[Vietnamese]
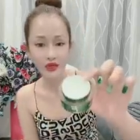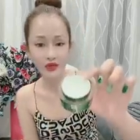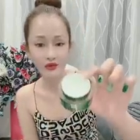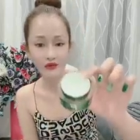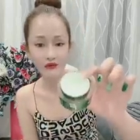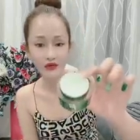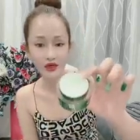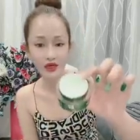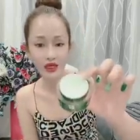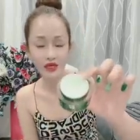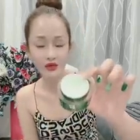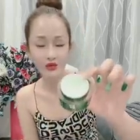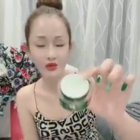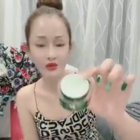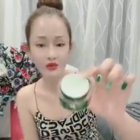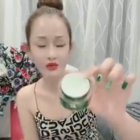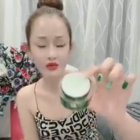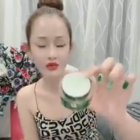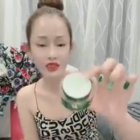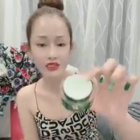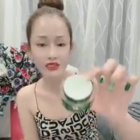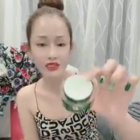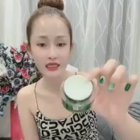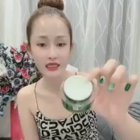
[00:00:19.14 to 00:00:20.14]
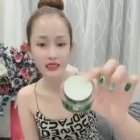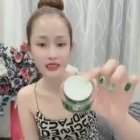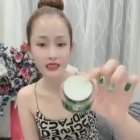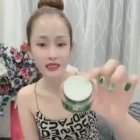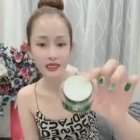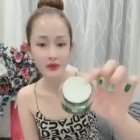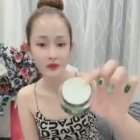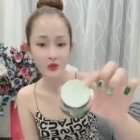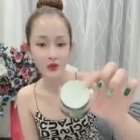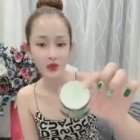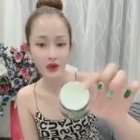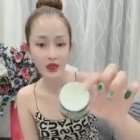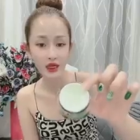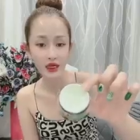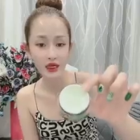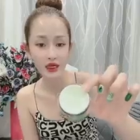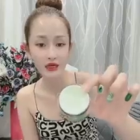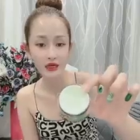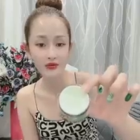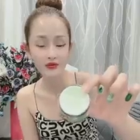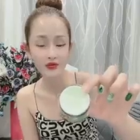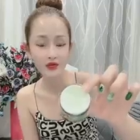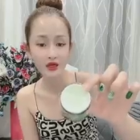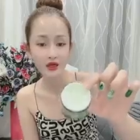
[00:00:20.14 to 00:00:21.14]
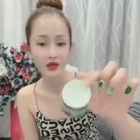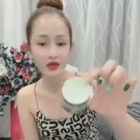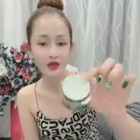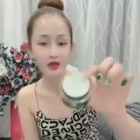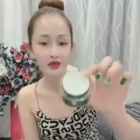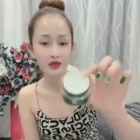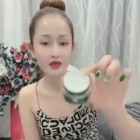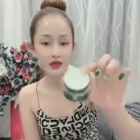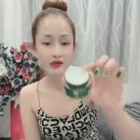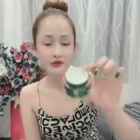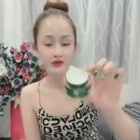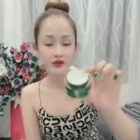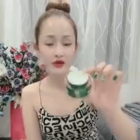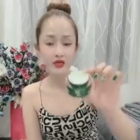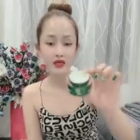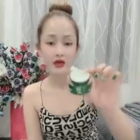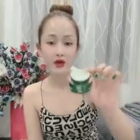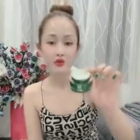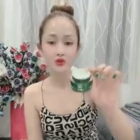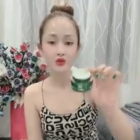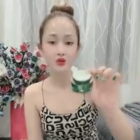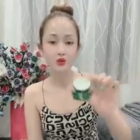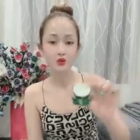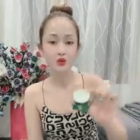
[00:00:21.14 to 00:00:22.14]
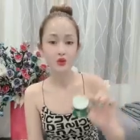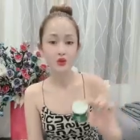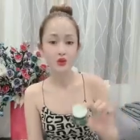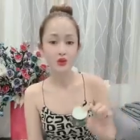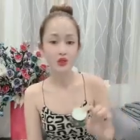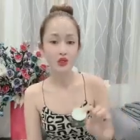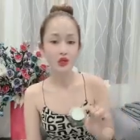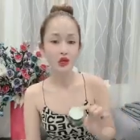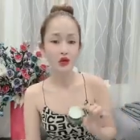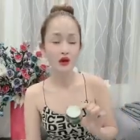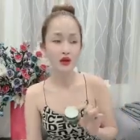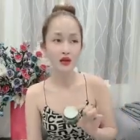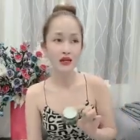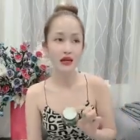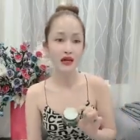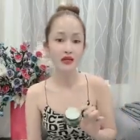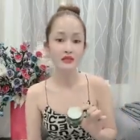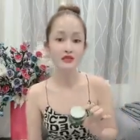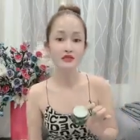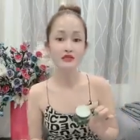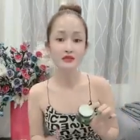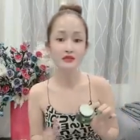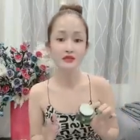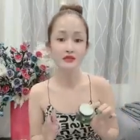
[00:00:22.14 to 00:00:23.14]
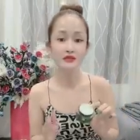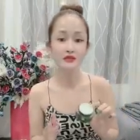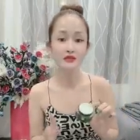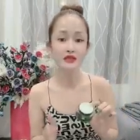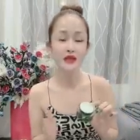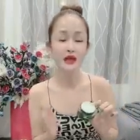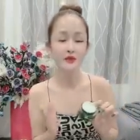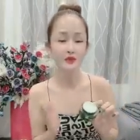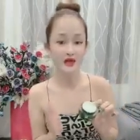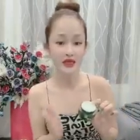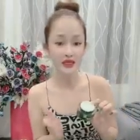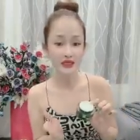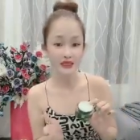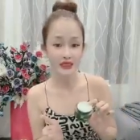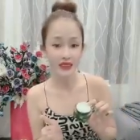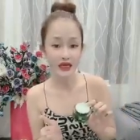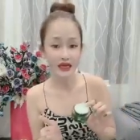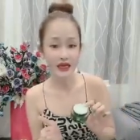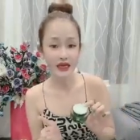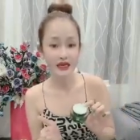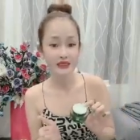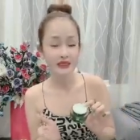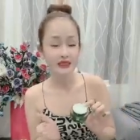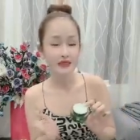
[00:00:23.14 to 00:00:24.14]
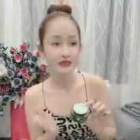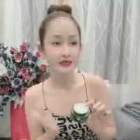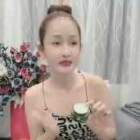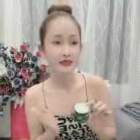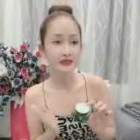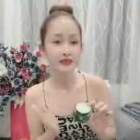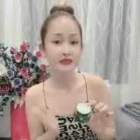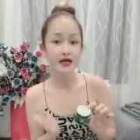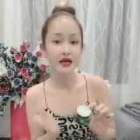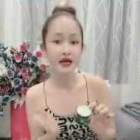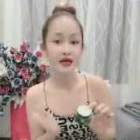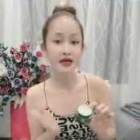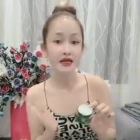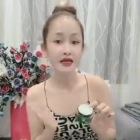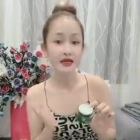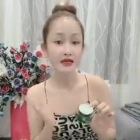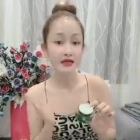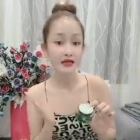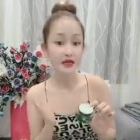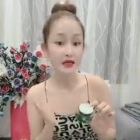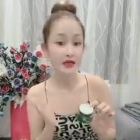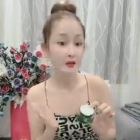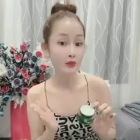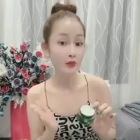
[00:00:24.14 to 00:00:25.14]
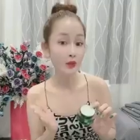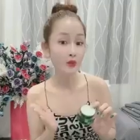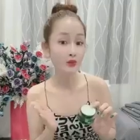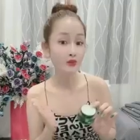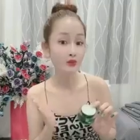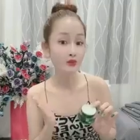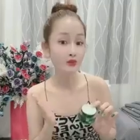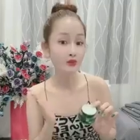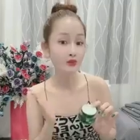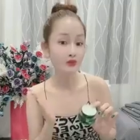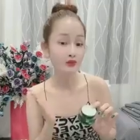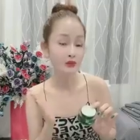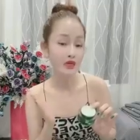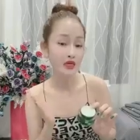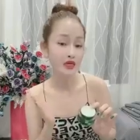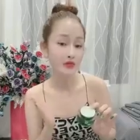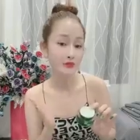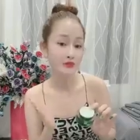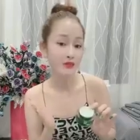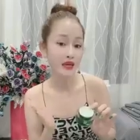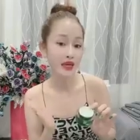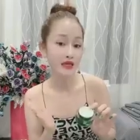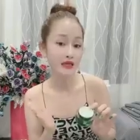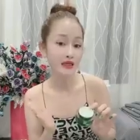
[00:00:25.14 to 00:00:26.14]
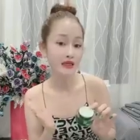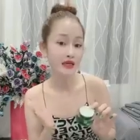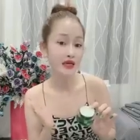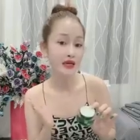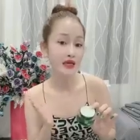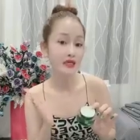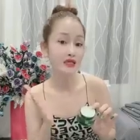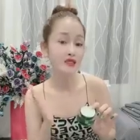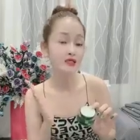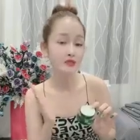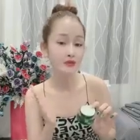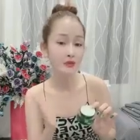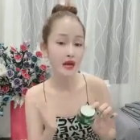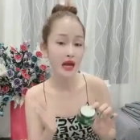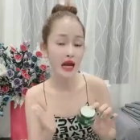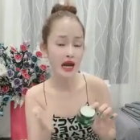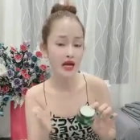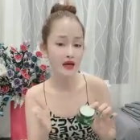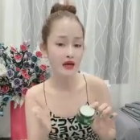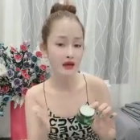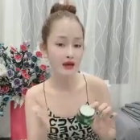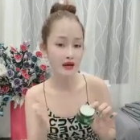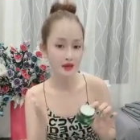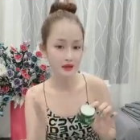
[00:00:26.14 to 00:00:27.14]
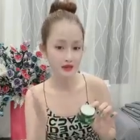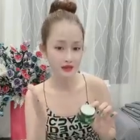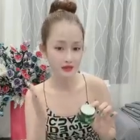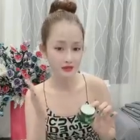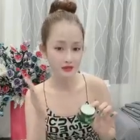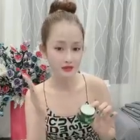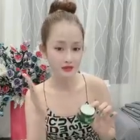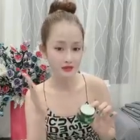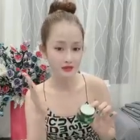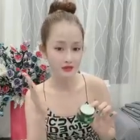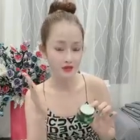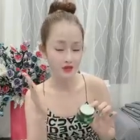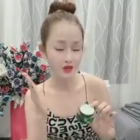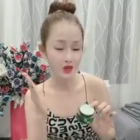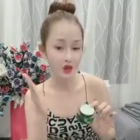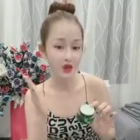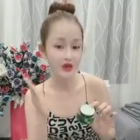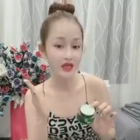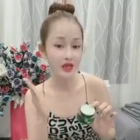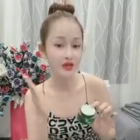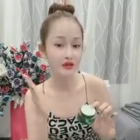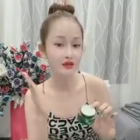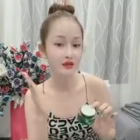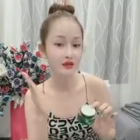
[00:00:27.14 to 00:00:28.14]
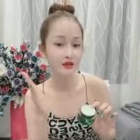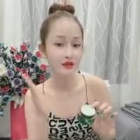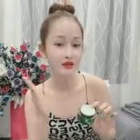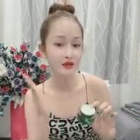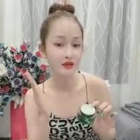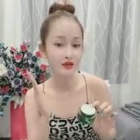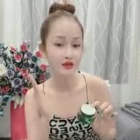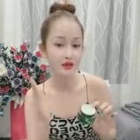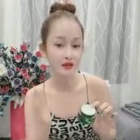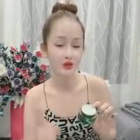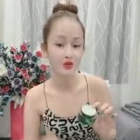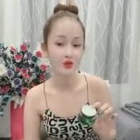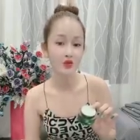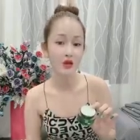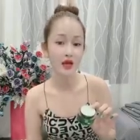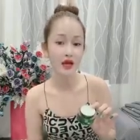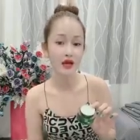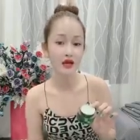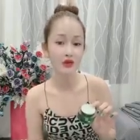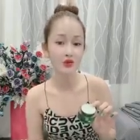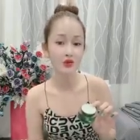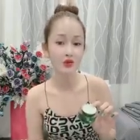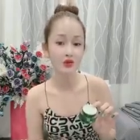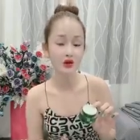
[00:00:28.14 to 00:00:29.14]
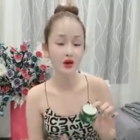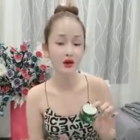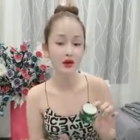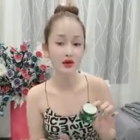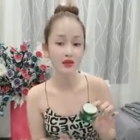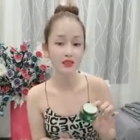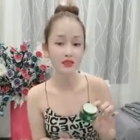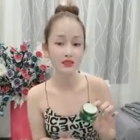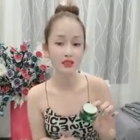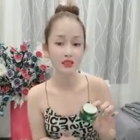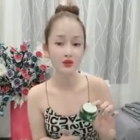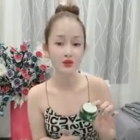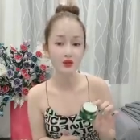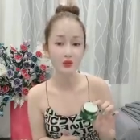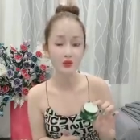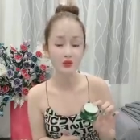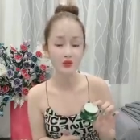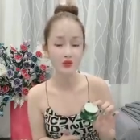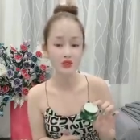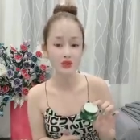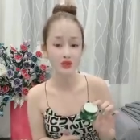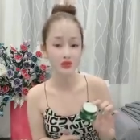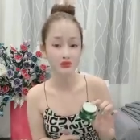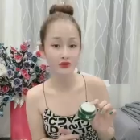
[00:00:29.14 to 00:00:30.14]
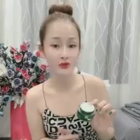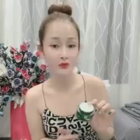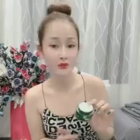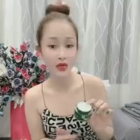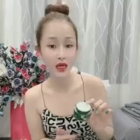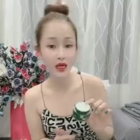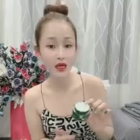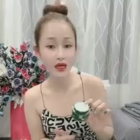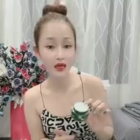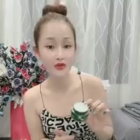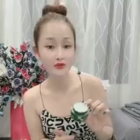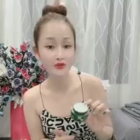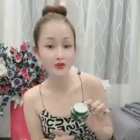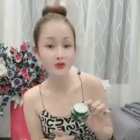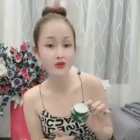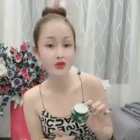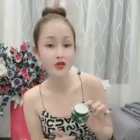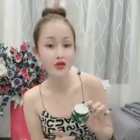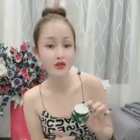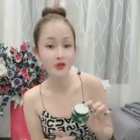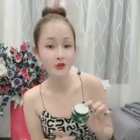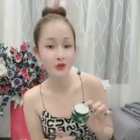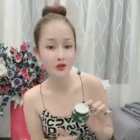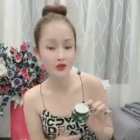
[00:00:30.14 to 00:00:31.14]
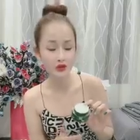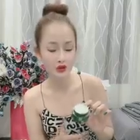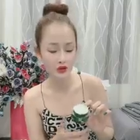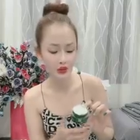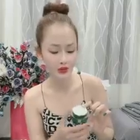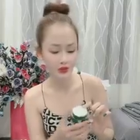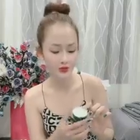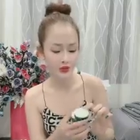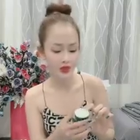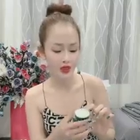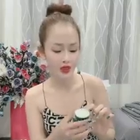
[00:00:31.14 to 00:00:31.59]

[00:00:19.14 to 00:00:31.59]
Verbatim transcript: Và đây của là chất kem của HA Filler Và công dụng của nó là thứ nhất làm trắng da Cái thứ hai là căng bóng mịn màng làn da Cái thứ ba là xóa nhăn cực kỳ là hiệu quả luôn đó là tác dụng của sản phẩm HA Fuller nha mọi người